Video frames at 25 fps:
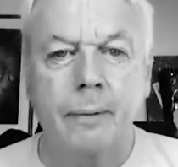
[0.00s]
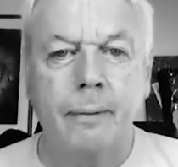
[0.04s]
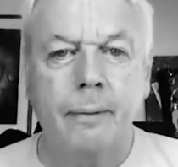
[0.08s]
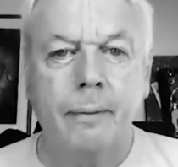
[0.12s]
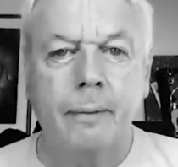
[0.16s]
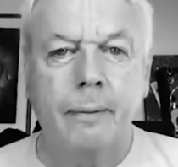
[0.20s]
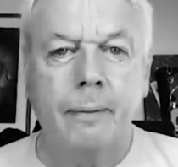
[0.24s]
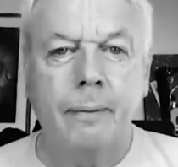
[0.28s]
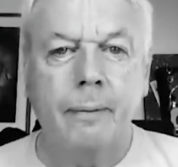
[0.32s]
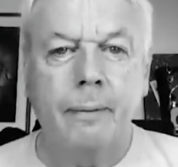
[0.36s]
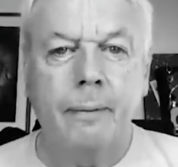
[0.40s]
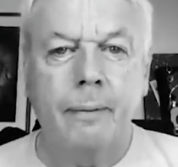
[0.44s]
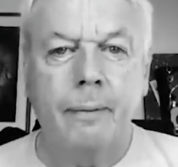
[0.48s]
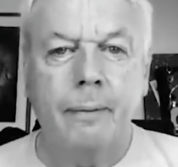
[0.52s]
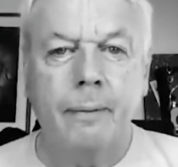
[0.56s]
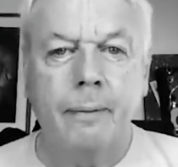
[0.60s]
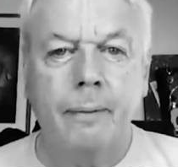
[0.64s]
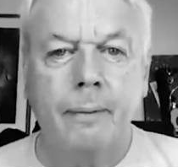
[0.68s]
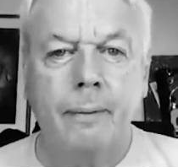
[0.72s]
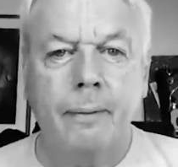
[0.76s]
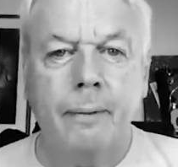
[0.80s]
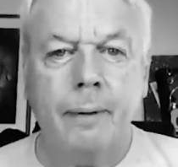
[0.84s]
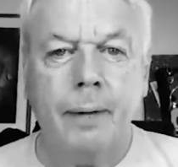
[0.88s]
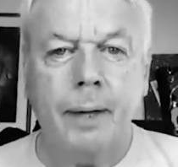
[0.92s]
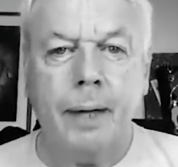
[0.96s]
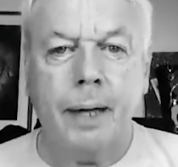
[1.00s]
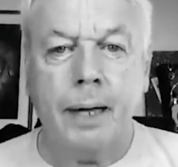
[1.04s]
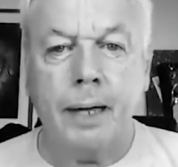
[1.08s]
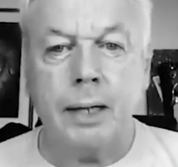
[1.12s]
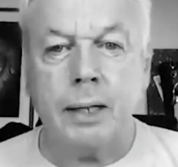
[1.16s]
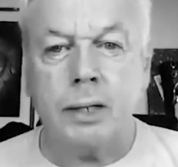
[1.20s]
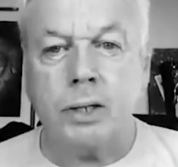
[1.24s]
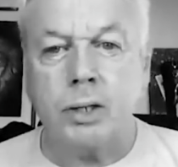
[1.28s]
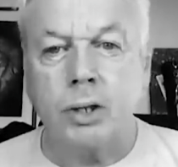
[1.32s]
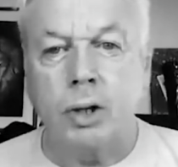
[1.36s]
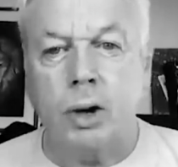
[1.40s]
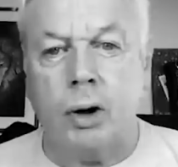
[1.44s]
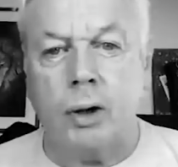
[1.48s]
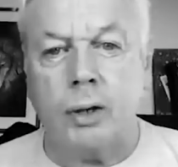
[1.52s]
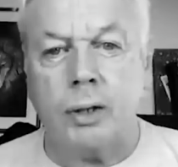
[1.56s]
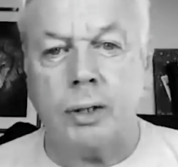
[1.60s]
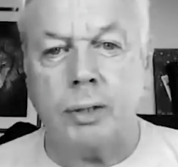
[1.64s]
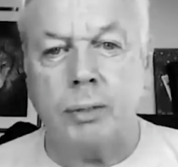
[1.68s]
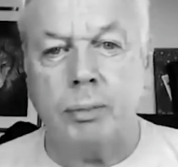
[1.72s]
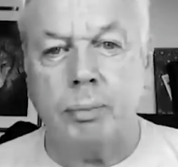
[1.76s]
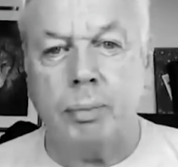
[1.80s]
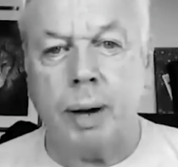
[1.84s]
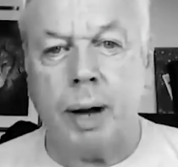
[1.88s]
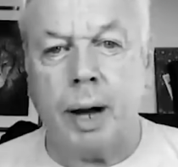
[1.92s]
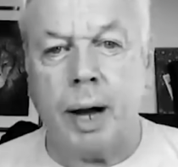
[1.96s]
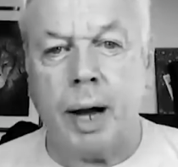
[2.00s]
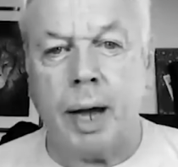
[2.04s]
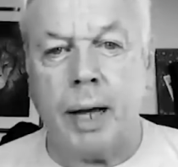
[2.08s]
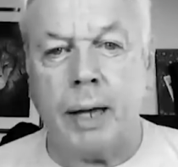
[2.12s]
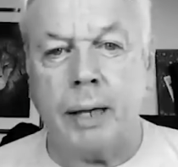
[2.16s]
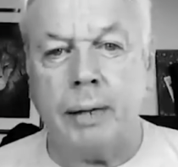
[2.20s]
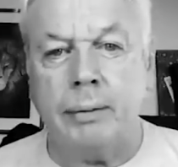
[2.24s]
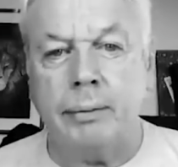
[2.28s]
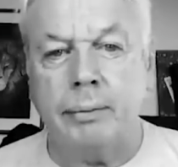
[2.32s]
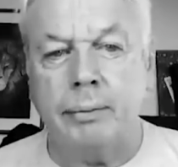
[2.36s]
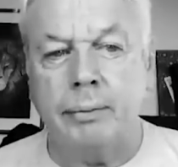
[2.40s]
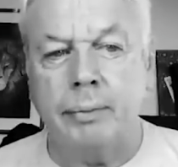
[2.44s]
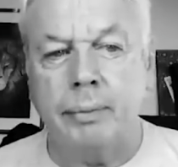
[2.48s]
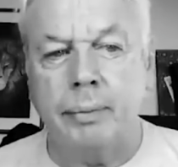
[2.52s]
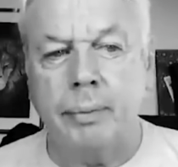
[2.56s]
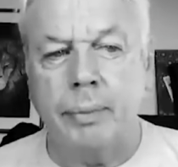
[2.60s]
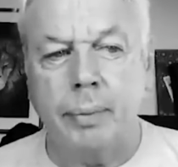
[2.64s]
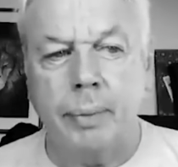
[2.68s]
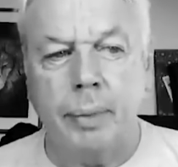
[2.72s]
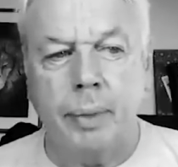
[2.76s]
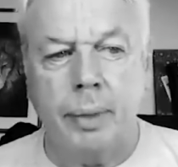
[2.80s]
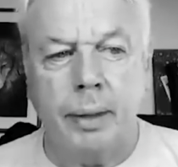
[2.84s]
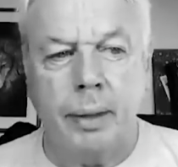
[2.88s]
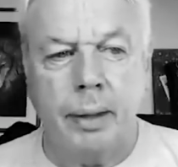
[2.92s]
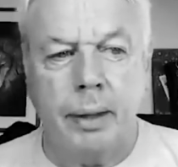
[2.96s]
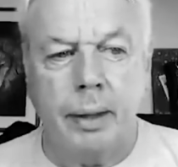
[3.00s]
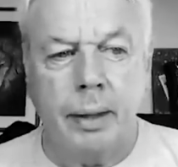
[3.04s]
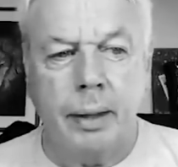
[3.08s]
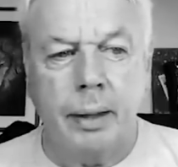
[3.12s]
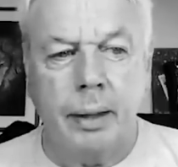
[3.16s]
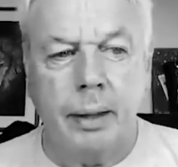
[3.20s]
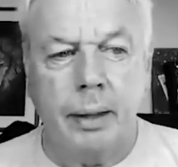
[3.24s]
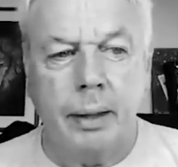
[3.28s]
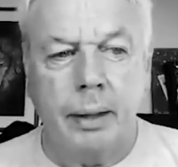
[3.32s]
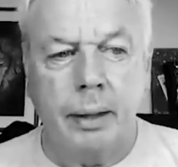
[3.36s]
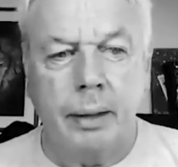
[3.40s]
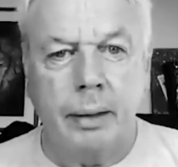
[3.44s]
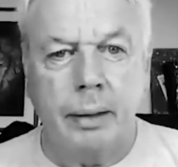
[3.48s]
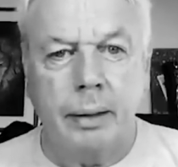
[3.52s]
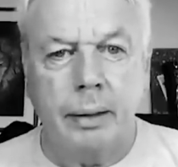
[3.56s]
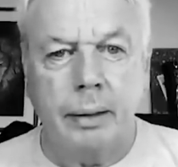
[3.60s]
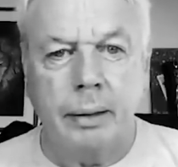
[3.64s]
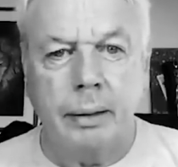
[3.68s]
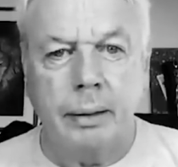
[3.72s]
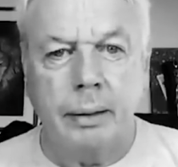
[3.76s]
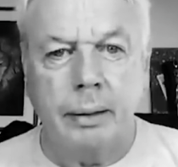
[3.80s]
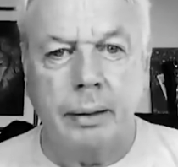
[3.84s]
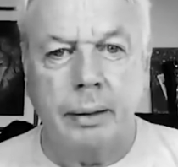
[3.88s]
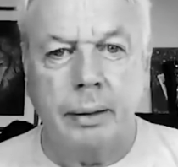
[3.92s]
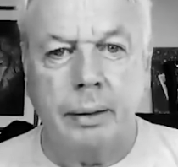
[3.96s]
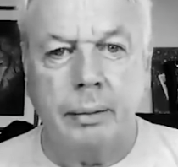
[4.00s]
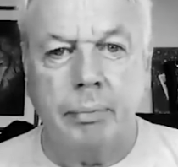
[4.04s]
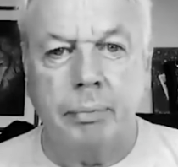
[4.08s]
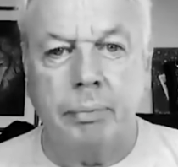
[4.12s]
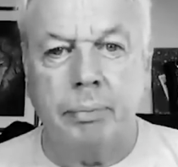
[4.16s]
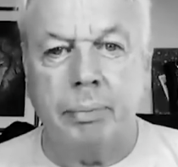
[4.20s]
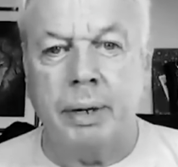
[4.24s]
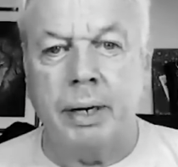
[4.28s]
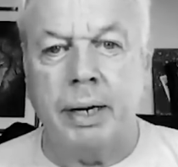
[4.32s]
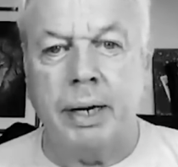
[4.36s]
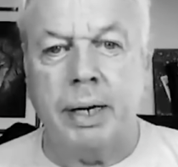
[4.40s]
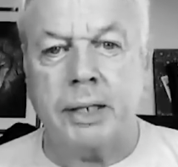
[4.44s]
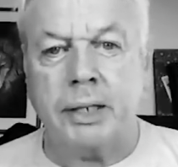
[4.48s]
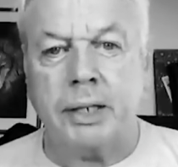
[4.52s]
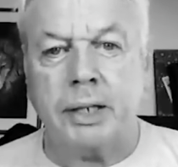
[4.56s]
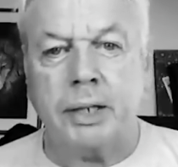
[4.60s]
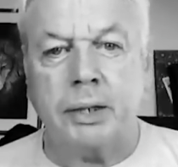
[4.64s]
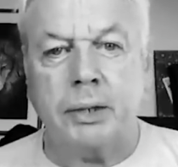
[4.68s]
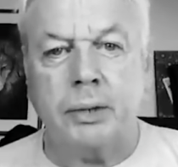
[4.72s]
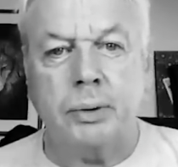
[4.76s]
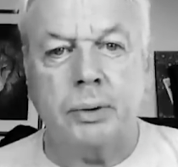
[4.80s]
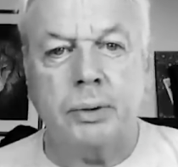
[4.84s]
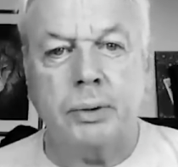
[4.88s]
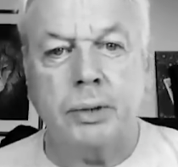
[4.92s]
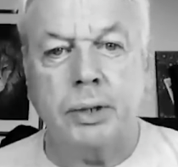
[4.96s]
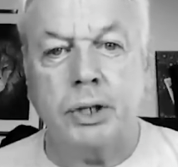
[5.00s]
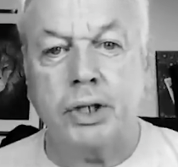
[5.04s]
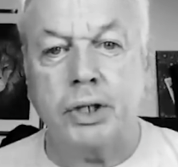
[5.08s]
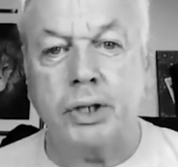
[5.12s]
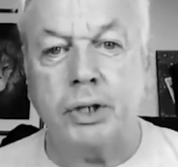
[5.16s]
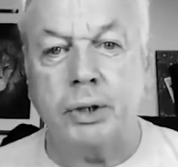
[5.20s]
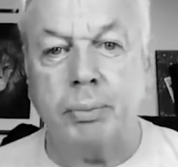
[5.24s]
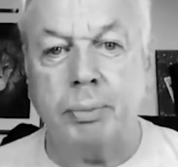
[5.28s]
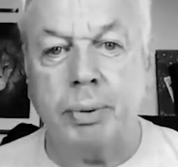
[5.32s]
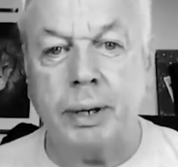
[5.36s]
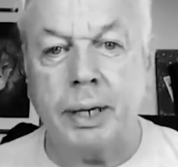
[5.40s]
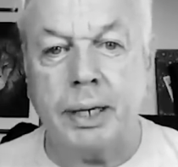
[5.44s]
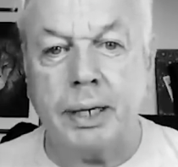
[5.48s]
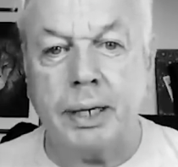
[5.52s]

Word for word: Das ist keine Inkompetenz. Es ist keine politische Dummheit.